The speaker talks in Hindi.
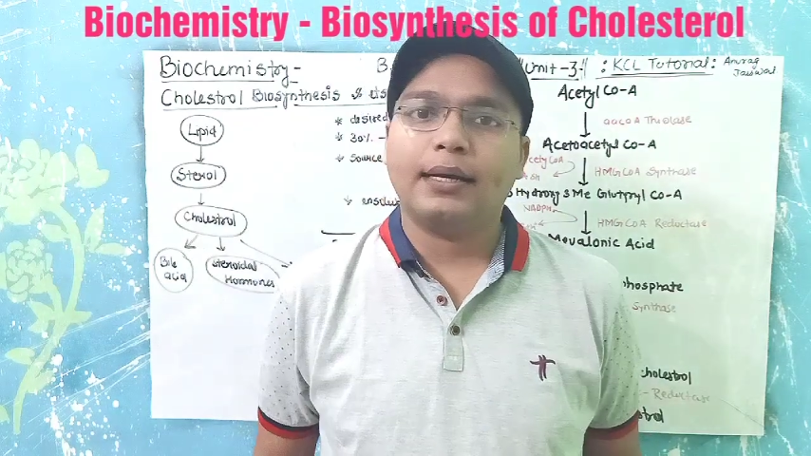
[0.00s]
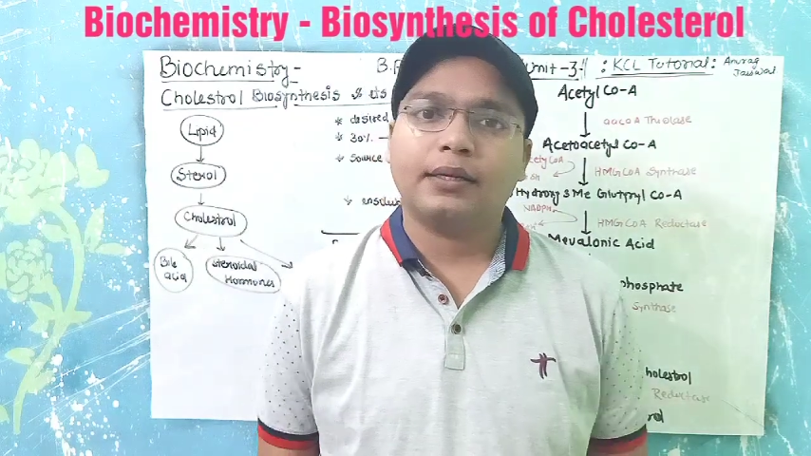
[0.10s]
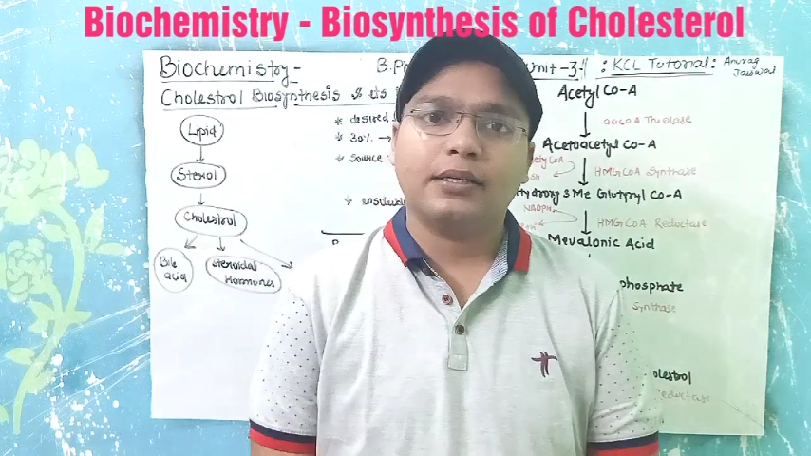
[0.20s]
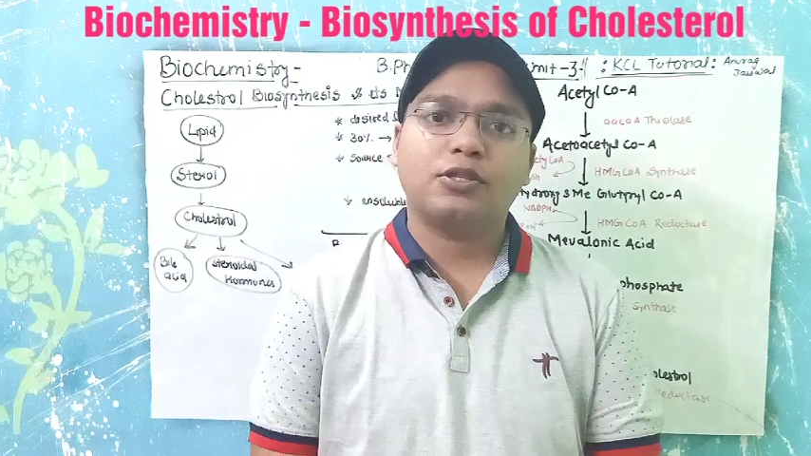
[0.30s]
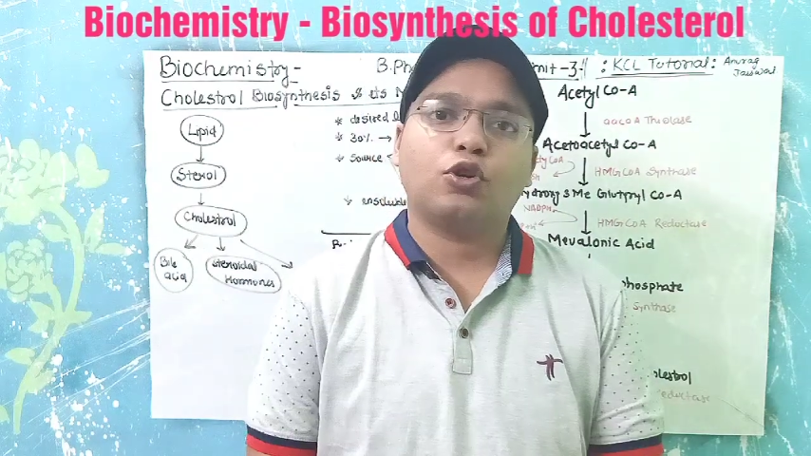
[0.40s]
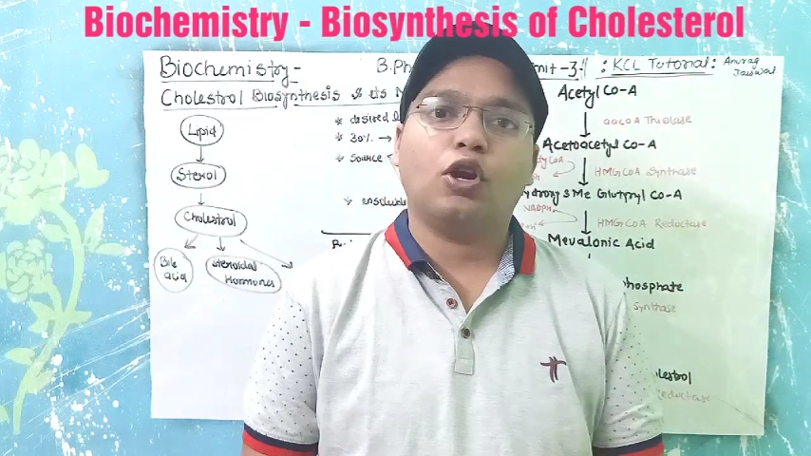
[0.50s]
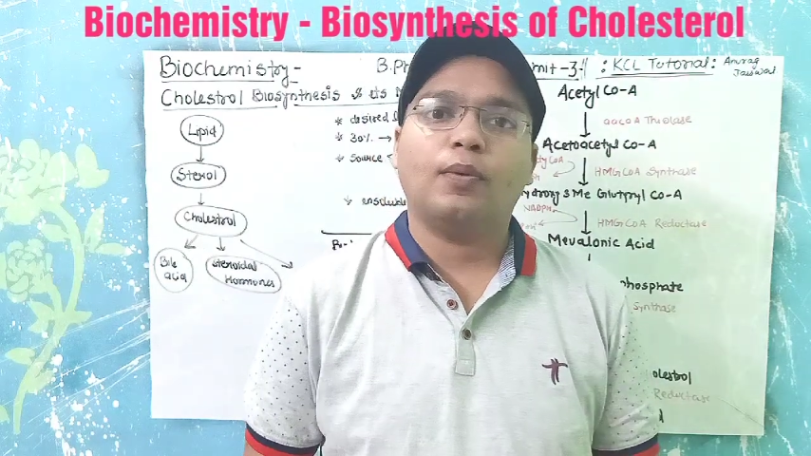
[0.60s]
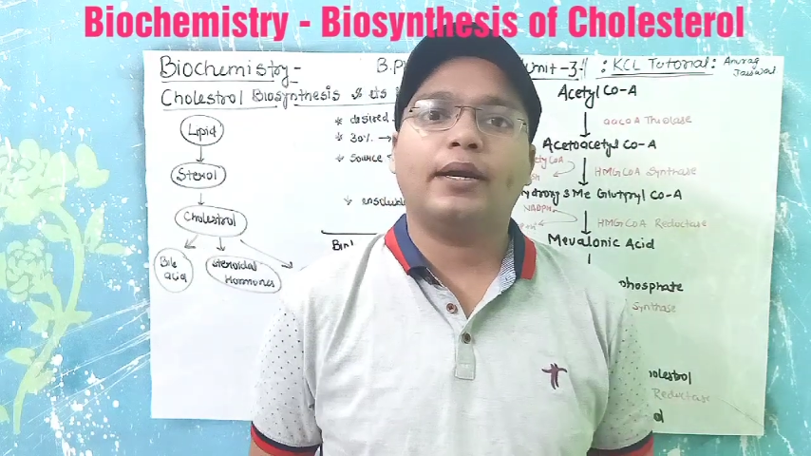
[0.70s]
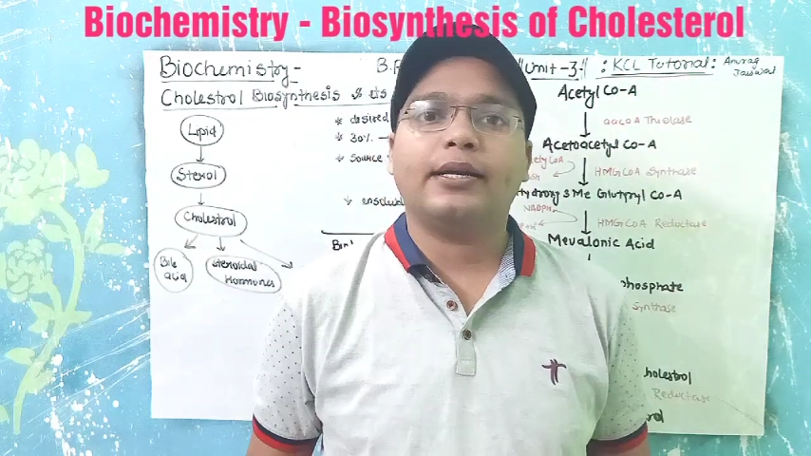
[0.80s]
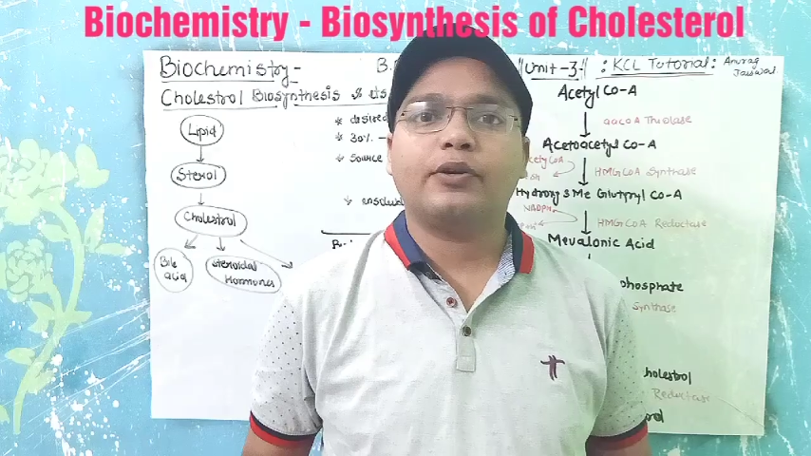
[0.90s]
एंड इट इज
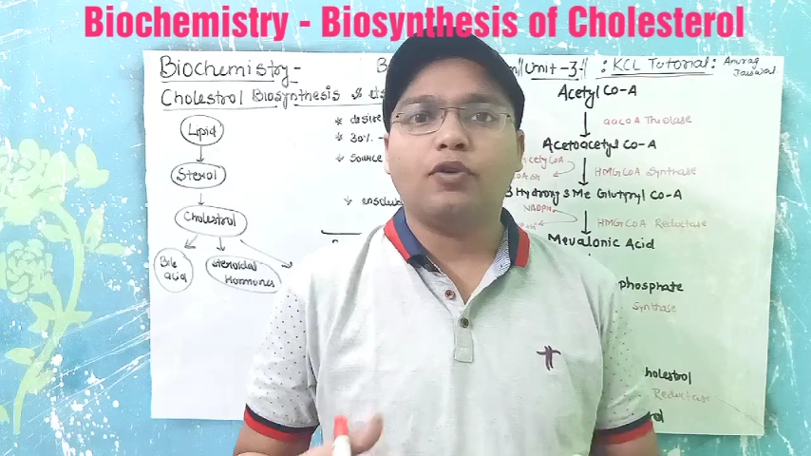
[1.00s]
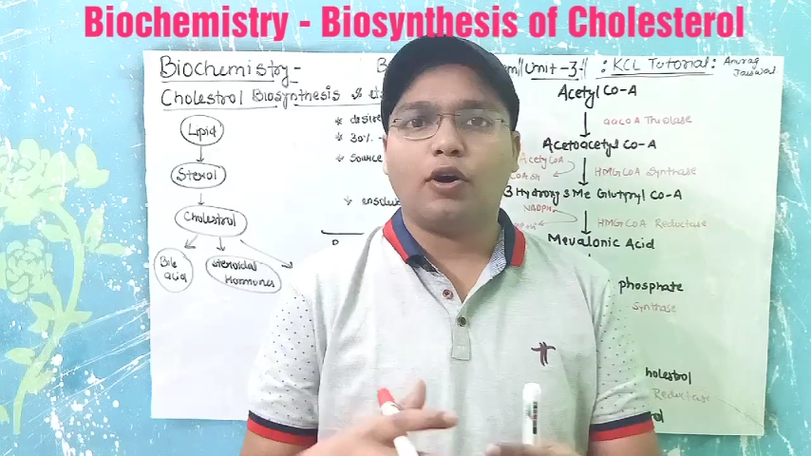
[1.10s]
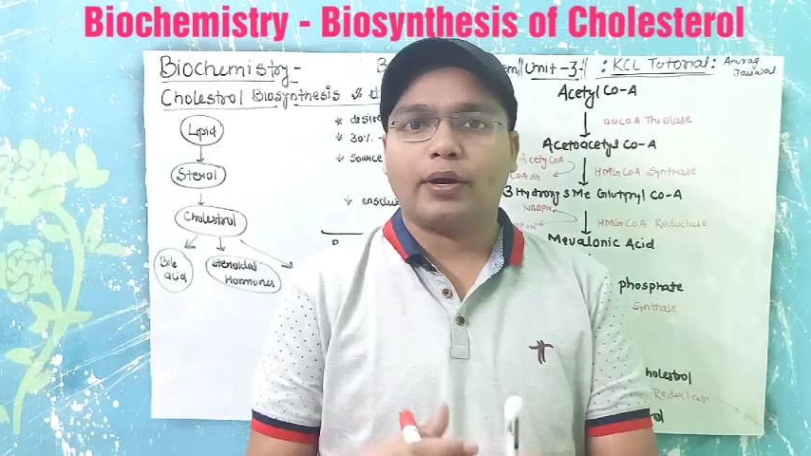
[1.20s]
सॉल्युबल इन टू